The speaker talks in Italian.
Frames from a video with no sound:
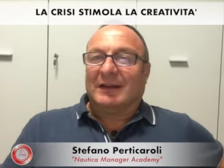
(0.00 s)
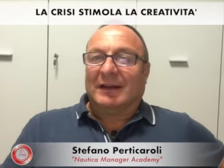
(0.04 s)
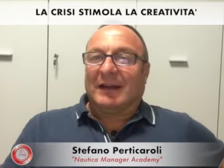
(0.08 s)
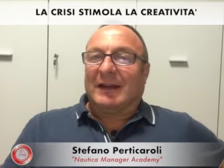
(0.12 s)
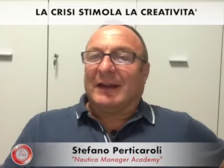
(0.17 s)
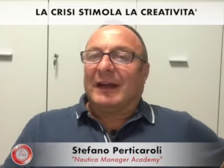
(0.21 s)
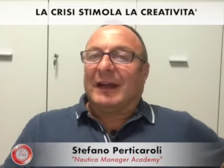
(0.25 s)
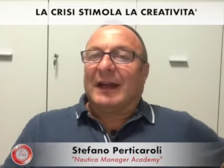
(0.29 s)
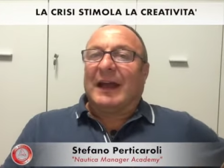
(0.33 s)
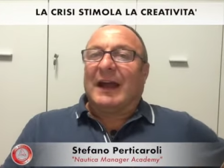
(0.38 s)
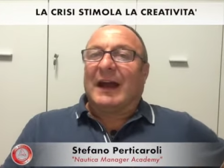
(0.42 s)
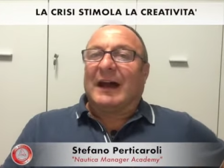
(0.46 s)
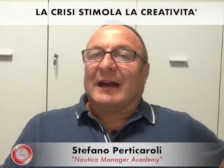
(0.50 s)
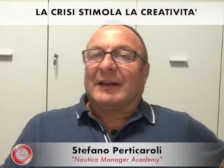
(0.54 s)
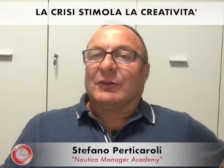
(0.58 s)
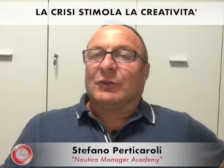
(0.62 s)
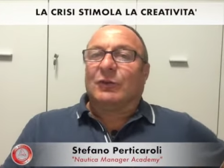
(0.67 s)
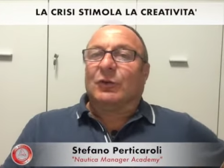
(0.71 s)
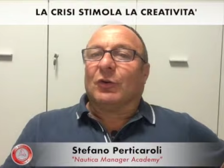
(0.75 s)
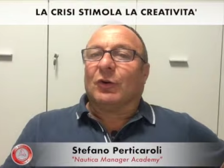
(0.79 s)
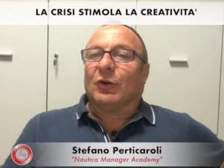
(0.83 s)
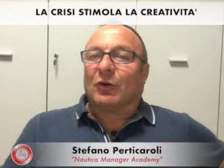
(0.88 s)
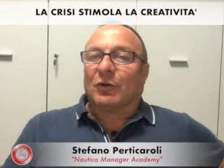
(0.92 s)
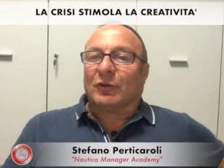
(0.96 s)
eh,
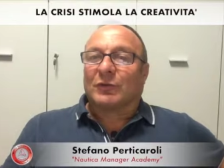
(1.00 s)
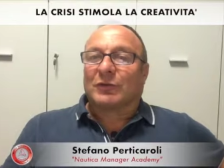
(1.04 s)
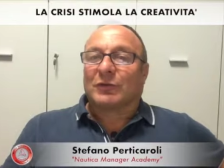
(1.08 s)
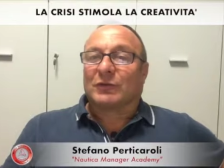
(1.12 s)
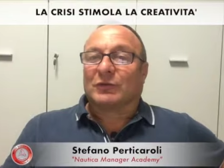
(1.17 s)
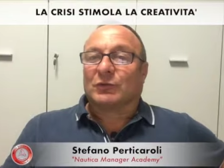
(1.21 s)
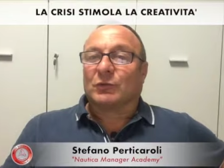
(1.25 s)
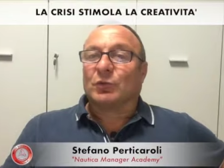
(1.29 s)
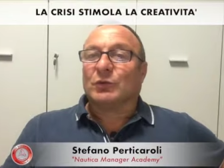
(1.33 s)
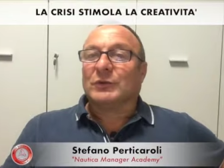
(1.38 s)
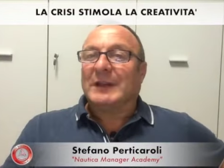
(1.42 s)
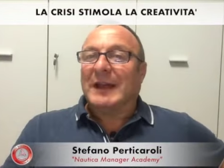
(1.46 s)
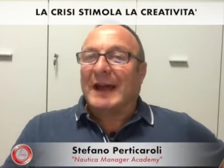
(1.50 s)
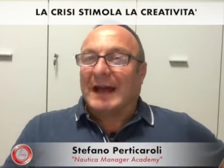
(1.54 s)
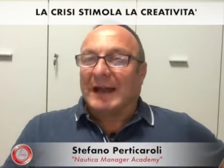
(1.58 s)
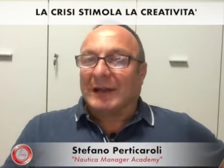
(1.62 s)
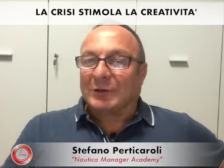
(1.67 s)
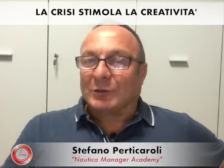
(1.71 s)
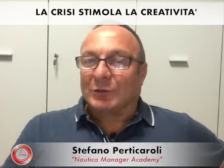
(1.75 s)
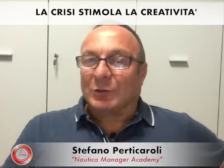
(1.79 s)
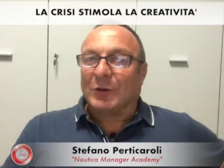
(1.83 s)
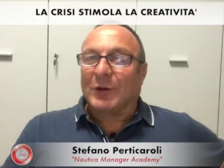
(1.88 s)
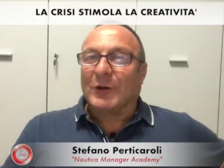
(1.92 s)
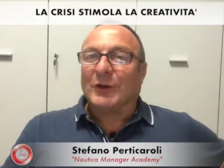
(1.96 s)
hanno
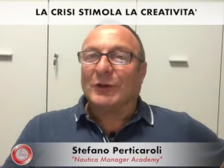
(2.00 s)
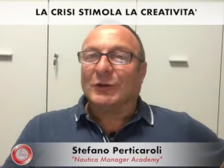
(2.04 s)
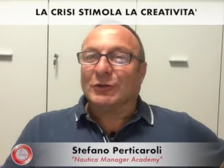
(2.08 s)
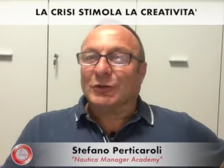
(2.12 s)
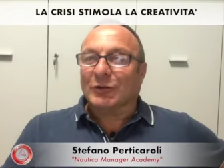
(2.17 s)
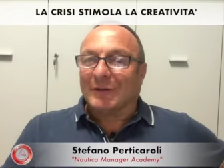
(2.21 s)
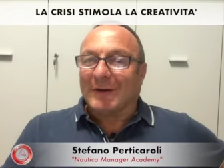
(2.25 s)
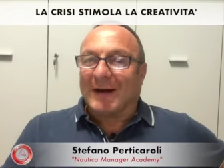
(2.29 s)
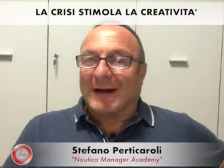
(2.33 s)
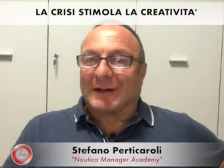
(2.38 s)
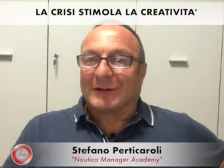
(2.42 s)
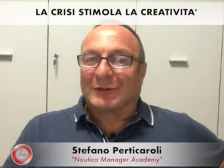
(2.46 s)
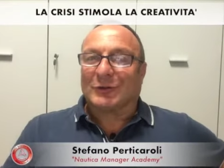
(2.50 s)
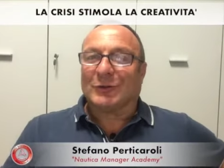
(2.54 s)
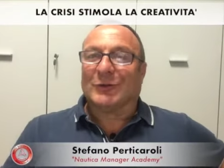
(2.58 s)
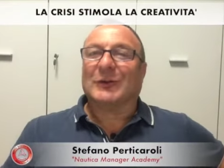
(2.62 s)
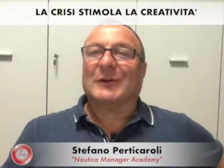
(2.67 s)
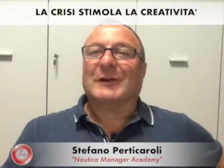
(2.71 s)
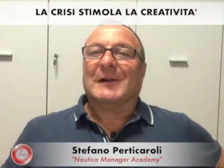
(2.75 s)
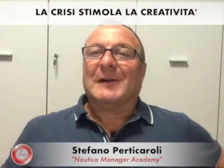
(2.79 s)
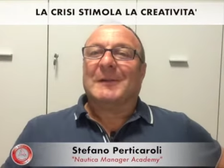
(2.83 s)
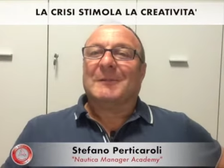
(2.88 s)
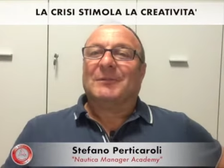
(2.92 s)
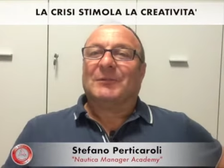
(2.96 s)
studiato e
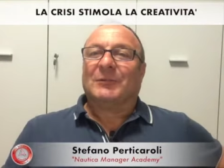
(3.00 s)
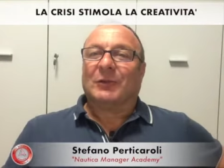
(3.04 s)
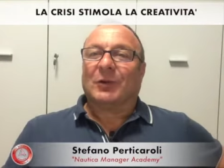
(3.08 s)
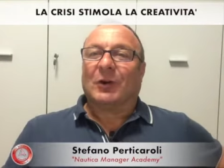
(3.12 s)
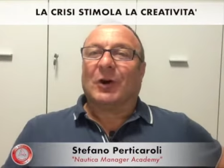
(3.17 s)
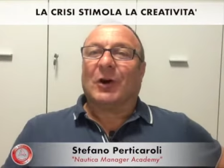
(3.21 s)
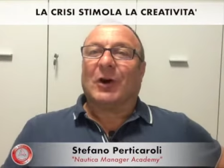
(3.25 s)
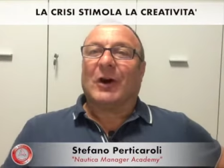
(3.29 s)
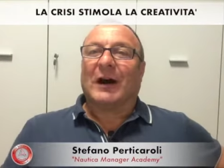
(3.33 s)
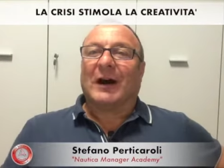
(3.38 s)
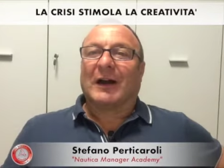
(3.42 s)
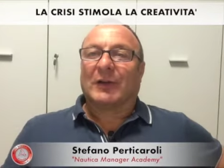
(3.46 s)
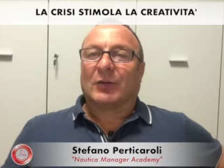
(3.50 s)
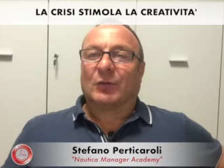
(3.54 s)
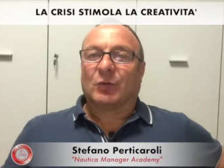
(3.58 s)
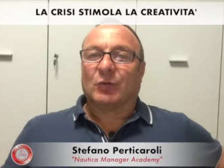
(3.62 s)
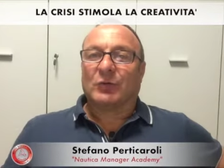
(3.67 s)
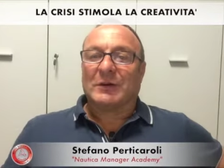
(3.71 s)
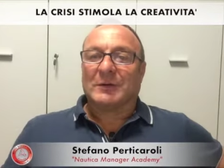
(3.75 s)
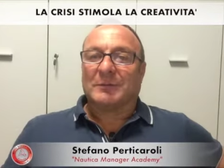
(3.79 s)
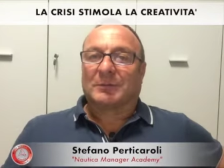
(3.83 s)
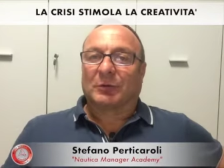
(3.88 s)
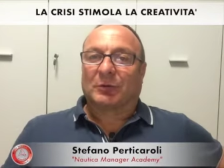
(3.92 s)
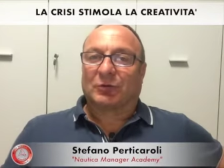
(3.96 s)
innovato no,
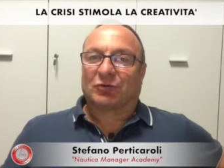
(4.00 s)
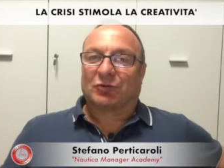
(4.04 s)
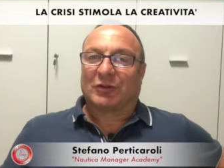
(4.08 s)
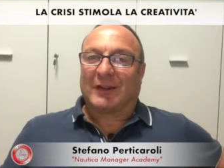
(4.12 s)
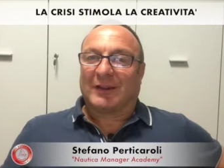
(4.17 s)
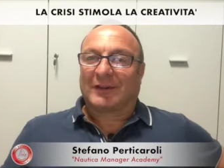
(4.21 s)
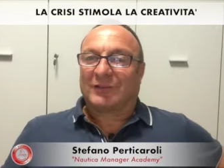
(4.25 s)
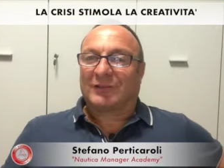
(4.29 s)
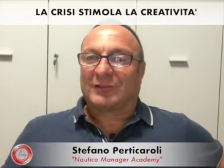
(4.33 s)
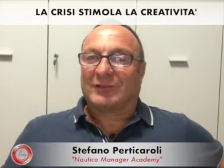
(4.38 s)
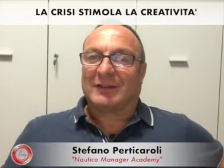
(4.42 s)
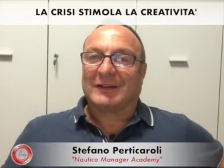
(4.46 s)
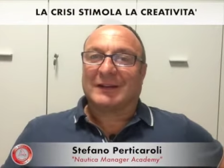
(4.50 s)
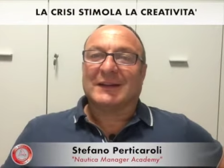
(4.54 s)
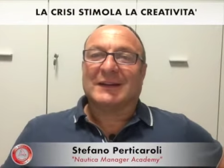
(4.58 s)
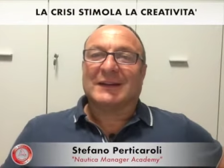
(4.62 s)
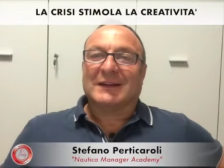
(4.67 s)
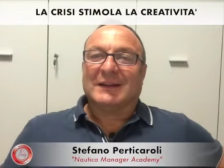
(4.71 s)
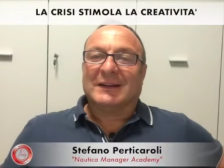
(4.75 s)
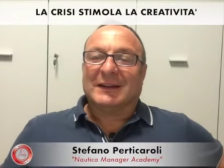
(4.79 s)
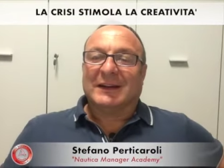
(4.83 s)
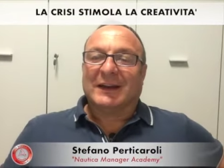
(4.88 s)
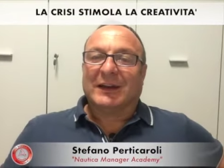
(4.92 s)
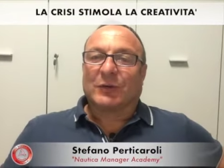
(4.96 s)
alcuni processi
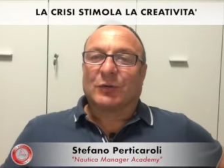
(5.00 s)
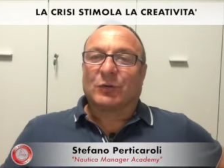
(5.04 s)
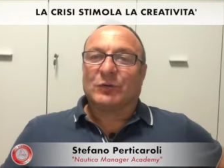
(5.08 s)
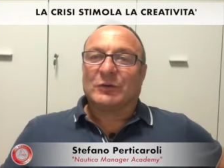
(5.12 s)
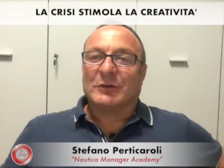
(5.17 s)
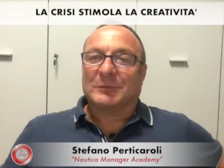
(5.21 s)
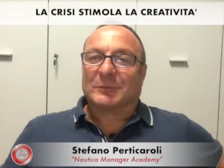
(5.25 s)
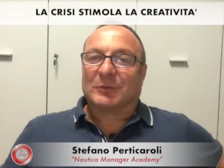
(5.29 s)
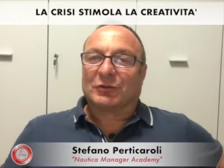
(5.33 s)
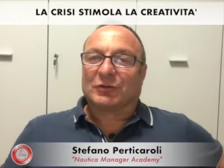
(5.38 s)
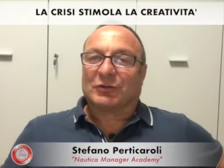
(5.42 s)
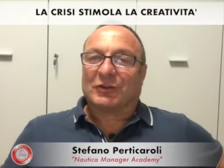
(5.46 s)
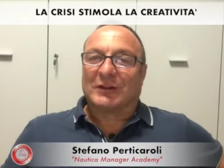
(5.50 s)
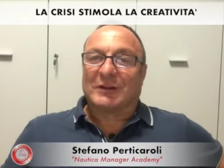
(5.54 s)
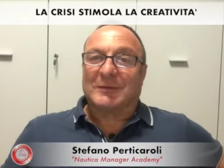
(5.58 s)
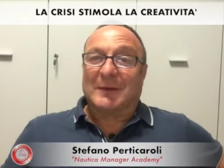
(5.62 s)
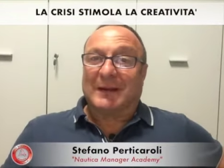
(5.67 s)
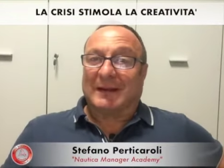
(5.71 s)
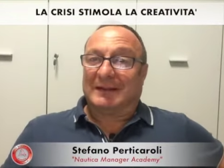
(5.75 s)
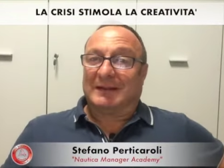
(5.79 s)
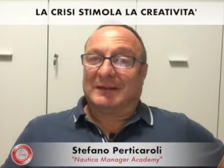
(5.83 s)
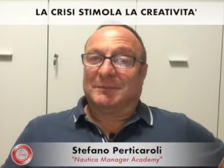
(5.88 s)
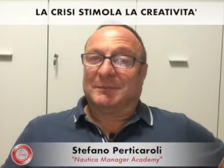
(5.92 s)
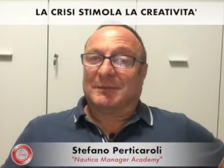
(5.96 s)
e alcuni
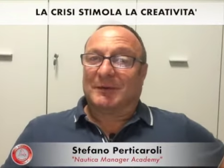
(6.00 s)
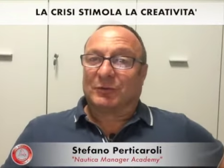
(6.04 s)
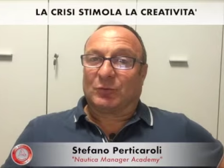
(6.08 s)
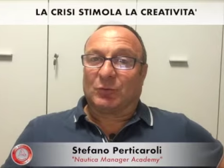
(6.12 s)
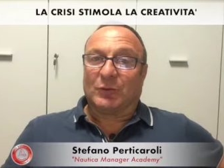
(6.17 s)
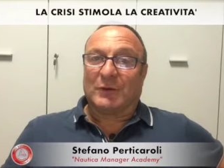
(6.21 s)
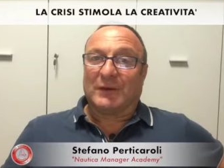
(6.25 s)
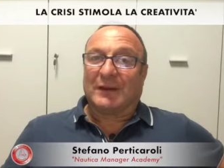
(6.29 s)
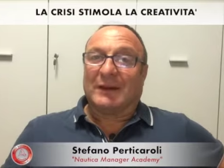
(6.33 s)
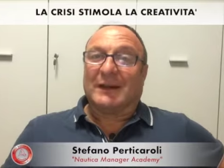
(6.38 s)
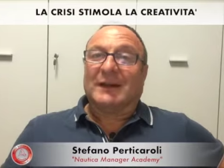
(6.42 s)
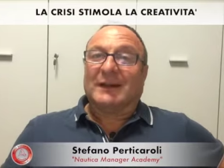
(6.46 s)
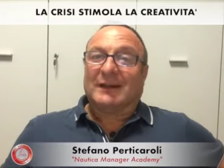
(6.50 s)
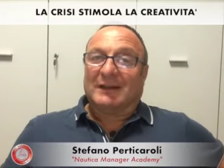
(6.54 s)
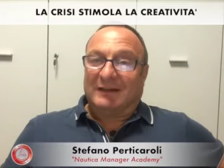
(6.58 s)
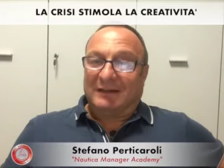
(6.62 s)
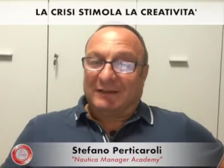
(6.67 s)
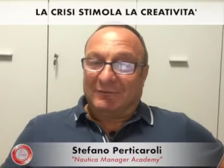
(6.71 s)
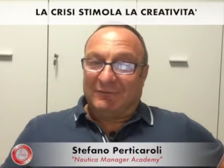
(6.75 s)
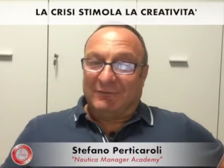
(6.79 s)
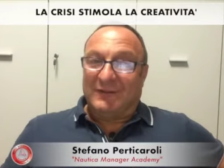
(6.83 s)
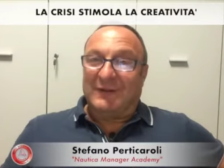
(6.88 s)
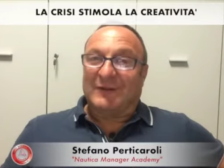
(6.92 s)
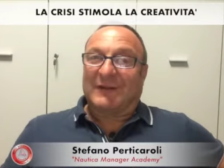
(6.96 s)
procedimenti, per cui
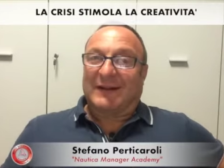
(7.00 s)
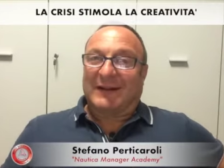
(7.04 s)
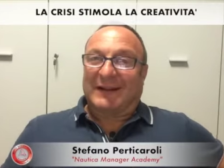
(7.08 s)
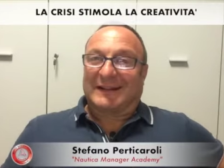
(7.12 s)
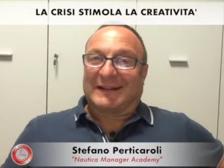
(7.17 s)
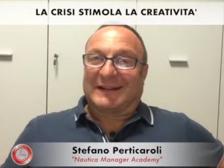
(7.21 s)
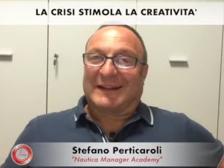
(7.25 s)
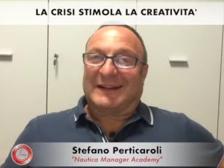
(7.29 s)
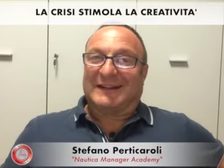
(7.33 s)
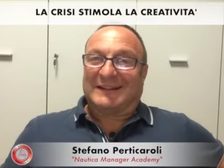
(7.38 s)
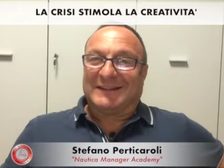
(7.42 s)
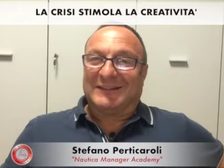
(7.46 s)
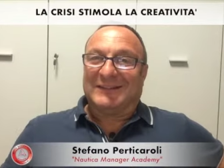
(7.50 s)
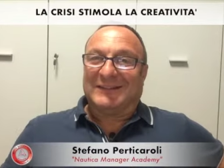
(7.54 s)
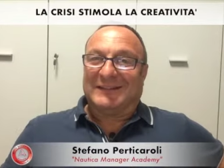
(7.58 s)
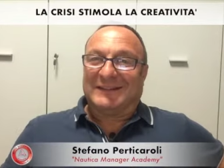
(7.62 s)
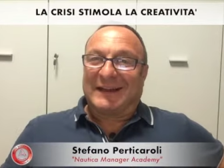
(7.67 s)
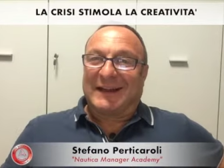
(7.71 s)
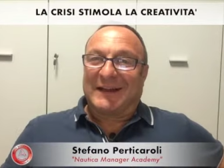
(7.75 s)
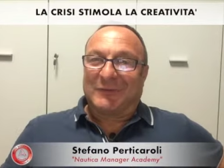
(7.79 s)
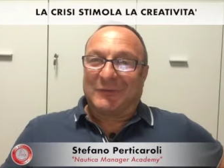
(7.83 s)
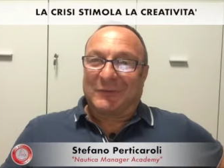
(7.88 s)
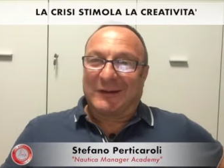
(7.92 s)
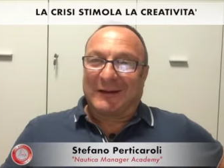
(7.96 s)
viva la
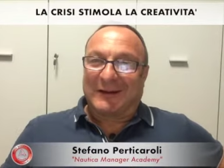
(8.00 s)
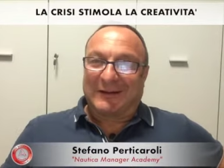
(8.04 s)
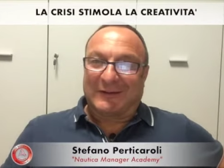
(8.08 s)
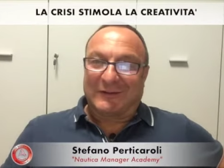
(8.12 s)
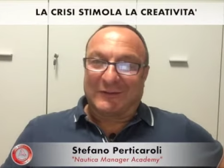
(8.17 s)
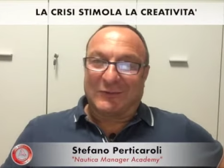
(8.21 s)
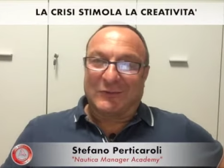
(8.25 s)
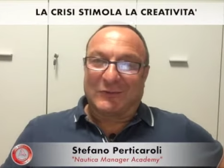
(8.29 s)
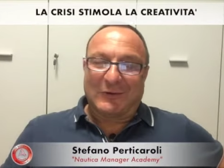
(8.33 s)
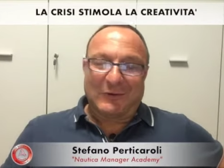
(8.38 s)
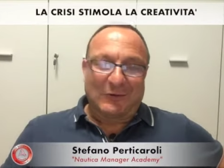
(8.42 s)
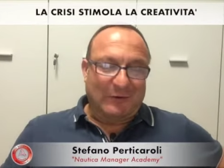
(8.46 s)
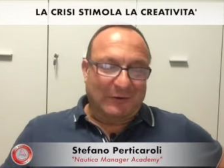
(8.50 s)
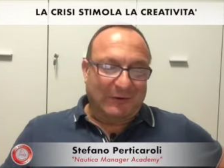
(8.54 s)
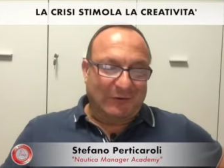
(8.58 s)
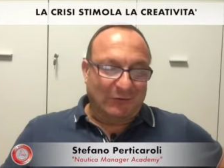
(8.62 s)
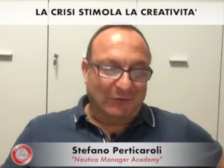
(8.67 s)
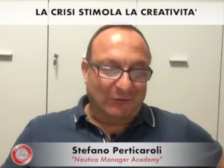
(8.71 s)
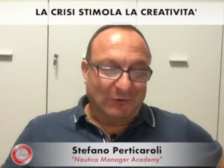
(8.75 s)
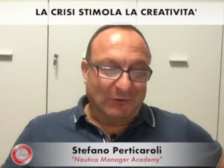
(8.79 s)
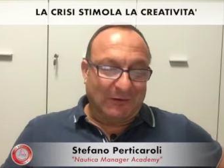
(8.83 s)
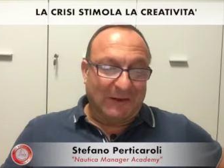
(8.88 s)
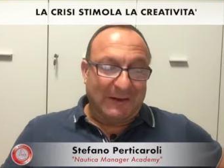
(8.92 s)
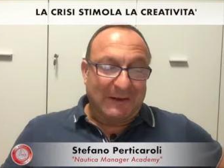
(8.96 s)
creatività in, quel, in
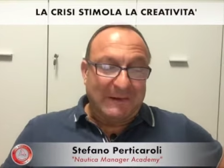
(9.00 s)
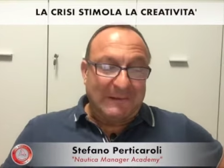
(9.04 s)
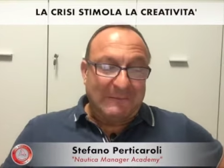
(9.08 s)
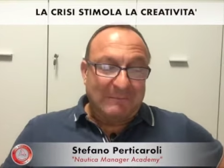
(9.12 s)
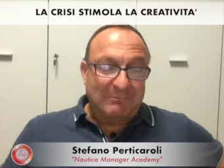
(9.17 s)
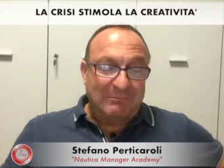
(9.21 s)
quell'occasione.